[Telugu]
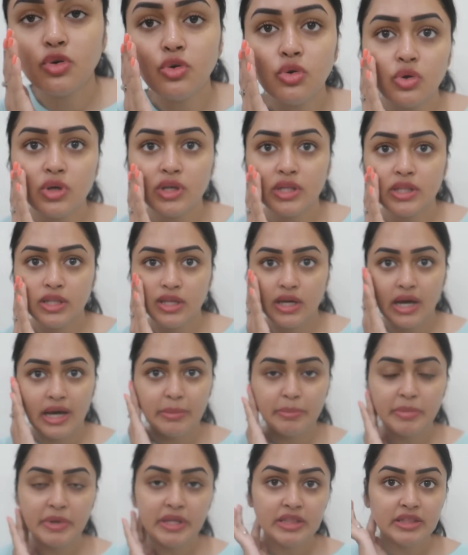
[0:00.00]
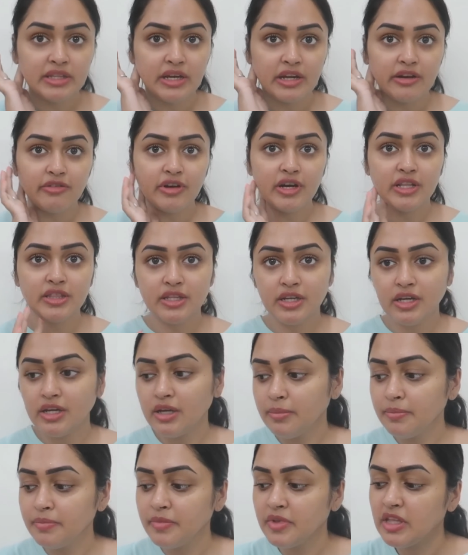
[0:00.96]
సో ఇది అయిపోయిన తర్వాత
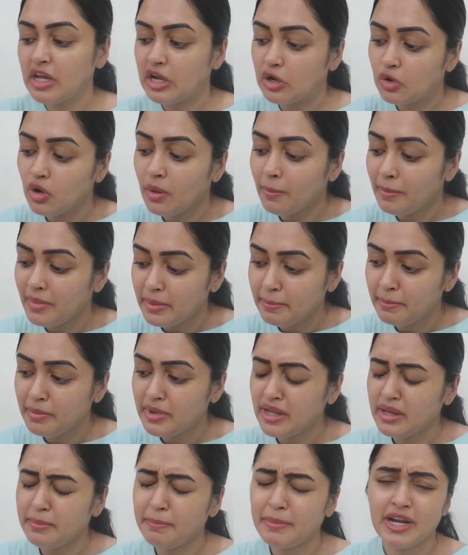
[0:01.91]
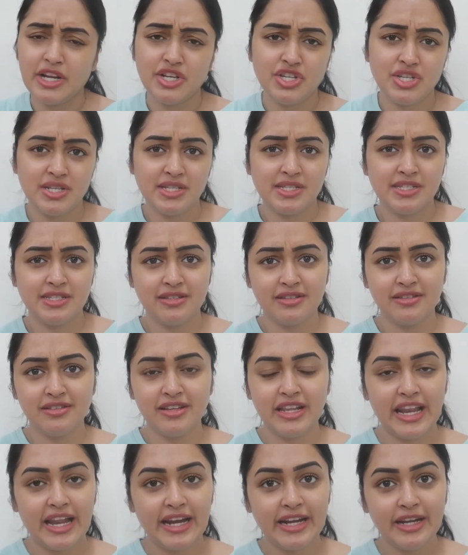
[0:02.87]
ఎక్కువ బ్రషెస్
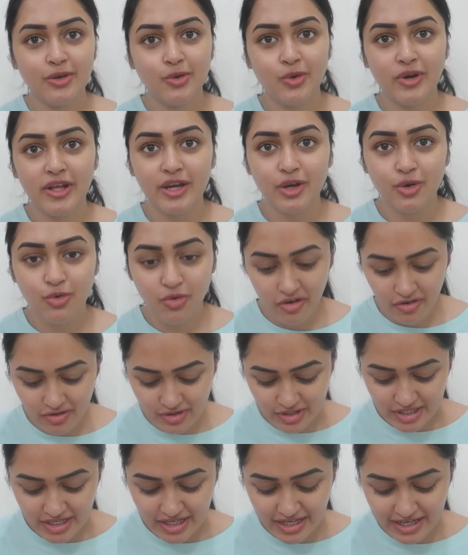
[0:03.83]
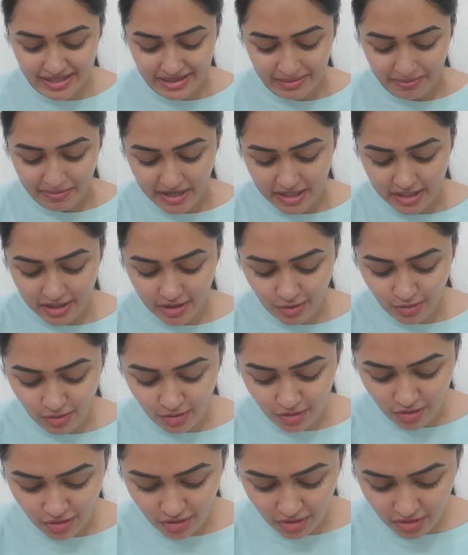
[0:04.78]
ఇలాంటివి కూడా ఎక్కువ అవసరం లేదనమాట ఈ
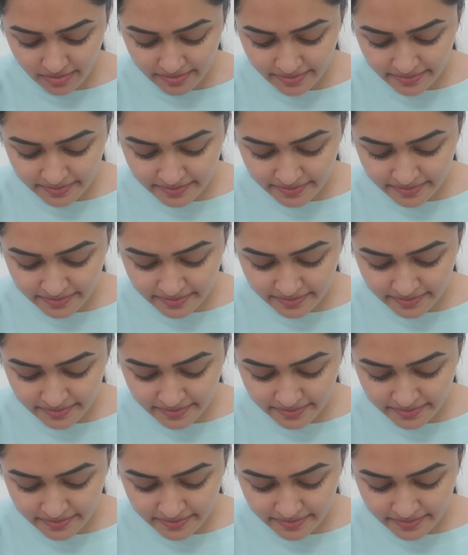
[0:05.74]
లుక్లో